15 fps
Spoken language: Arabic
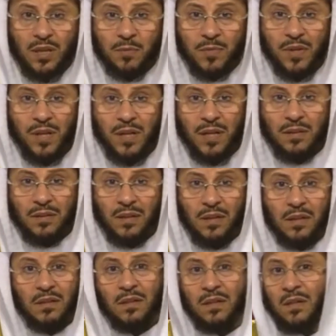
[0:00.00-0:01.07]
مثلا
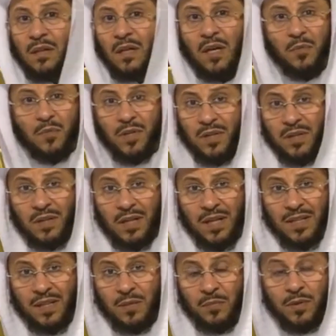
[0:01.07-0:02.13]
القمري
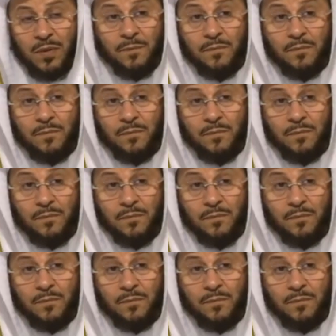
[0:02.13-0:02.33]
العربي